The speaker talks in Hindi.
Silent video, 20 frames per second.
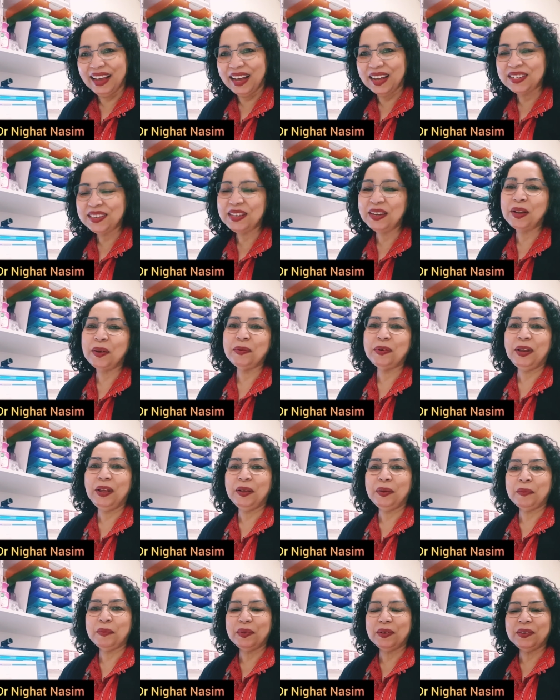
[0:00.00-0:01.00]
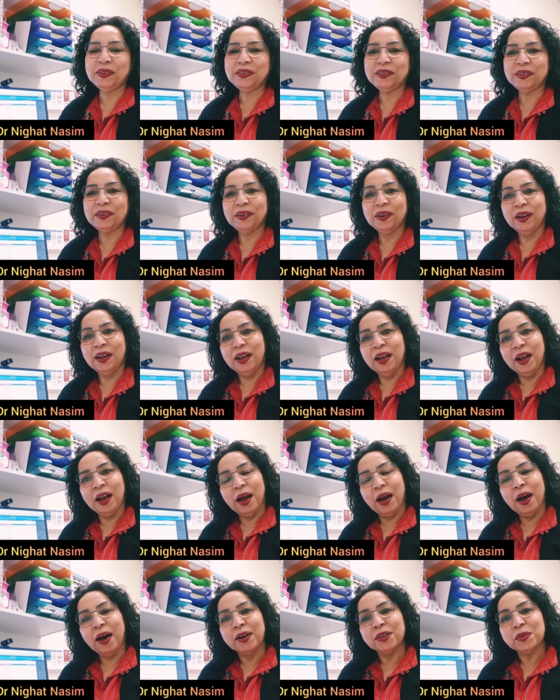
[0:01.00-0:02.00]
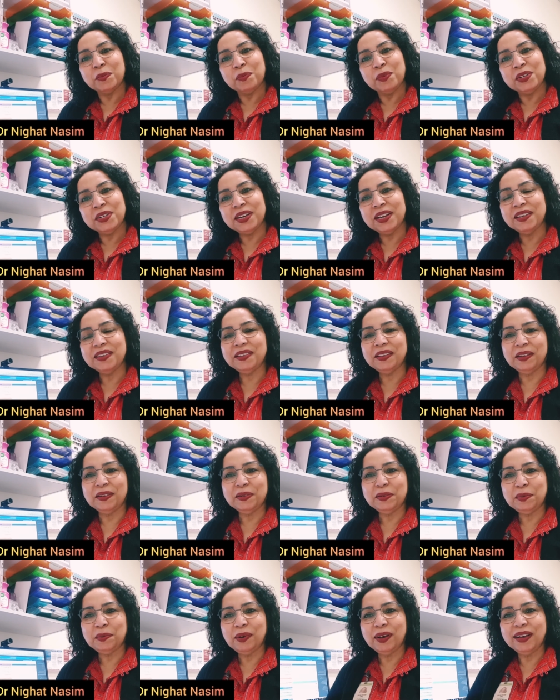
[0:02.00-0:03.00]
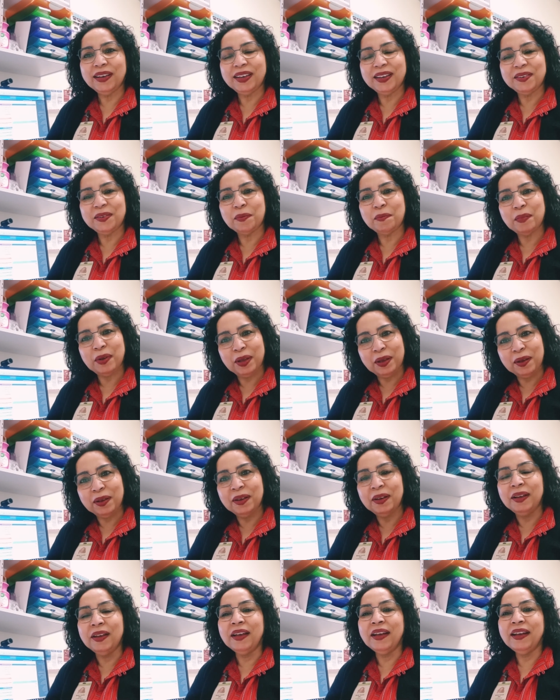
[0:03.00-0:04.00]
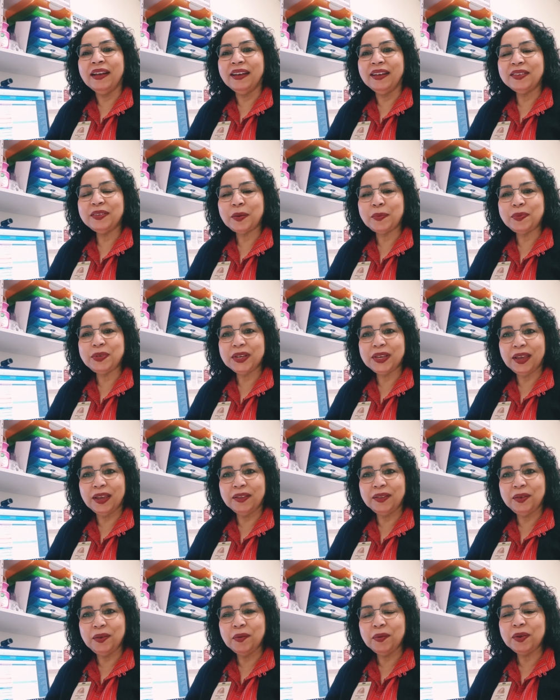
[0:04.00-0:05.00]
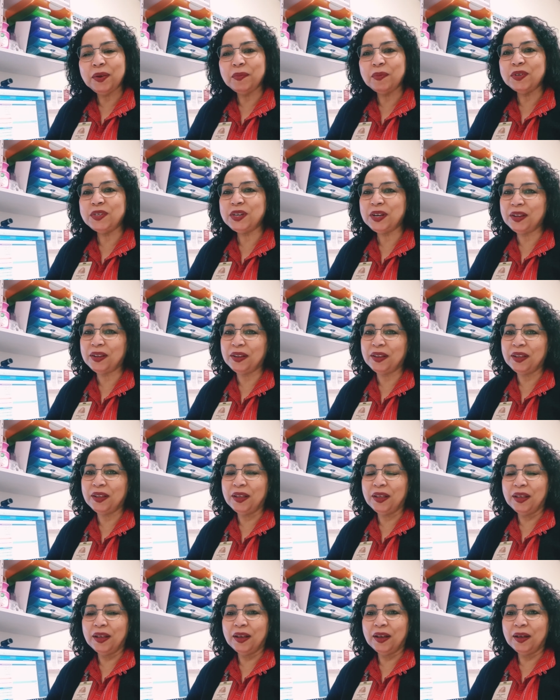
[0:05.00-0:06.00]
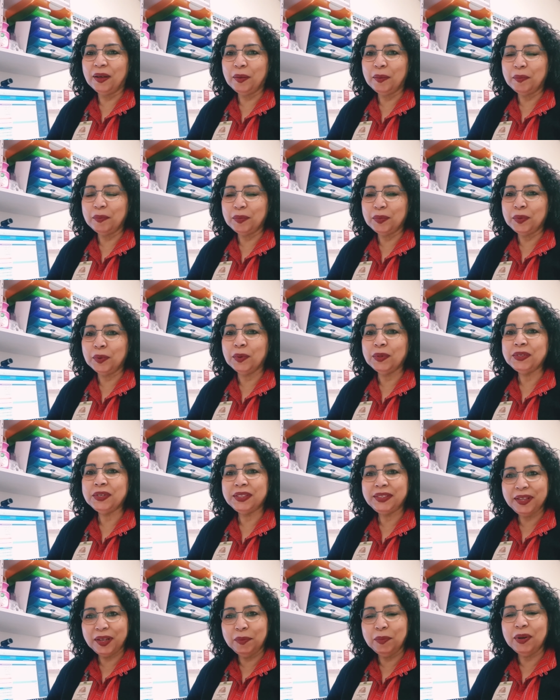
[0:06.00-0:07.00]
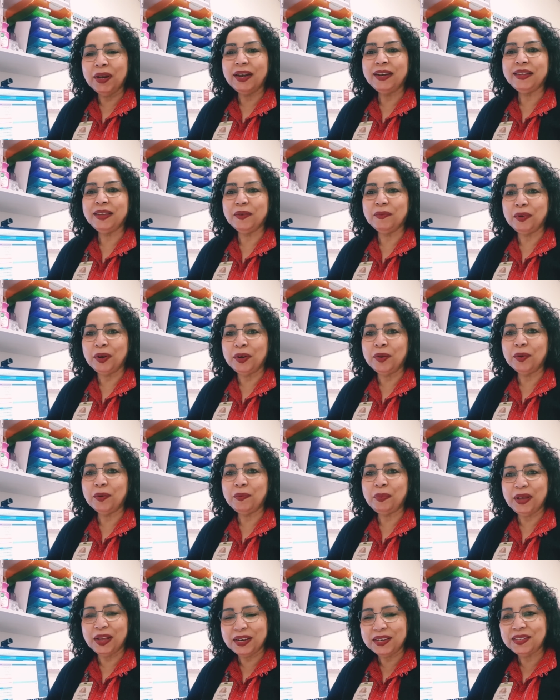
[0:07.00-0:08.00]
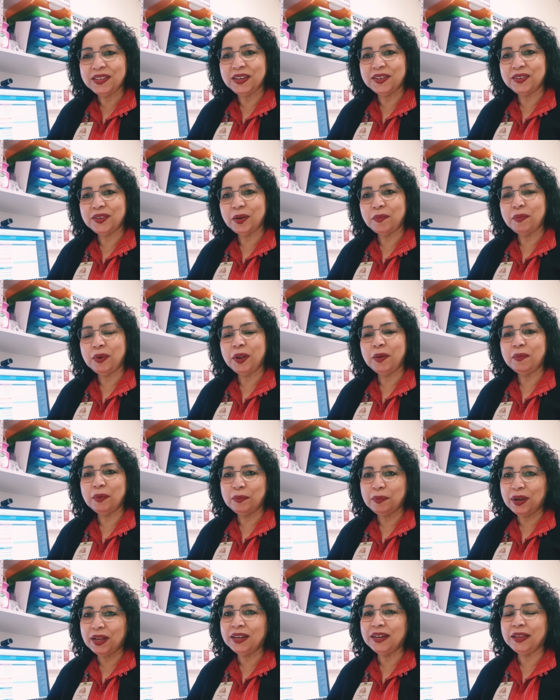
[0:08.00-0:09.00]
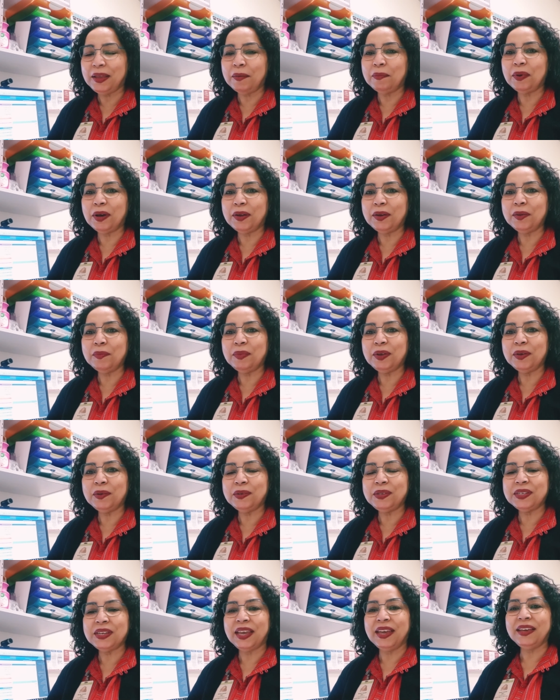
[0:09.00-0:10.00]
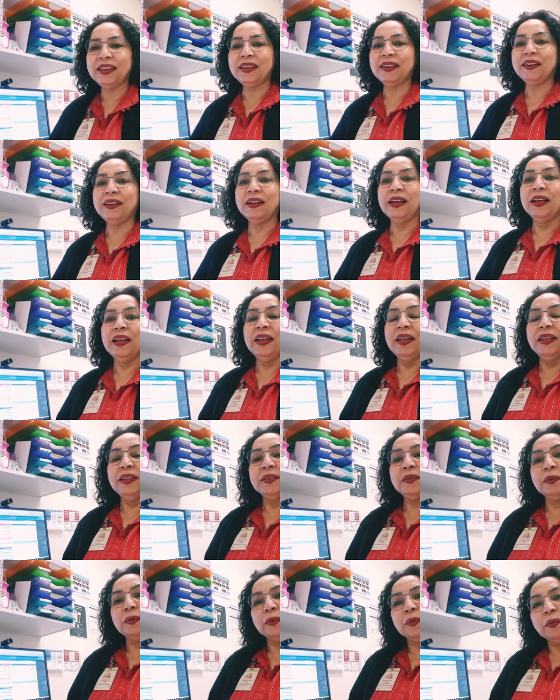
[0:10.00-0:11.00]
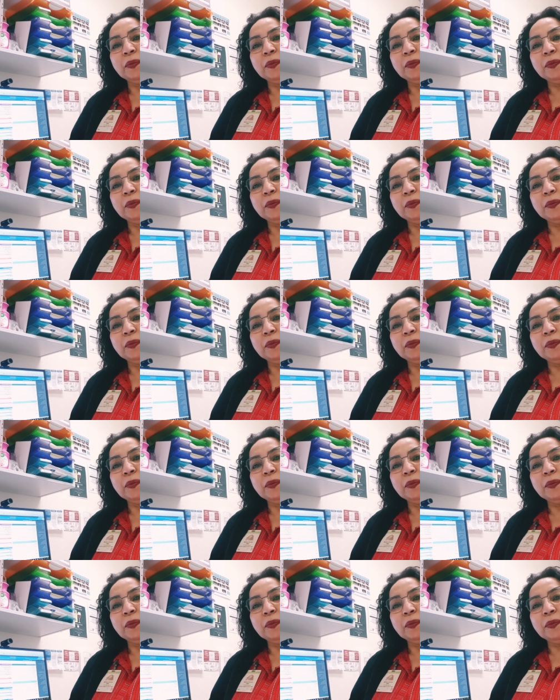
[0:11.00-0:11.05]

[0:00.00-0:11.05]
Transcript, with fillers: अस्सलाम वालेकुम दोस्तों आज मुझे एहसास हुआ कि जब मैं सबसे कहती हूँ कि मुझे दो से तीन मिनट की वीडियो भेज दीजिए मेरे मेहमान के बारे में कुछ कहकर तो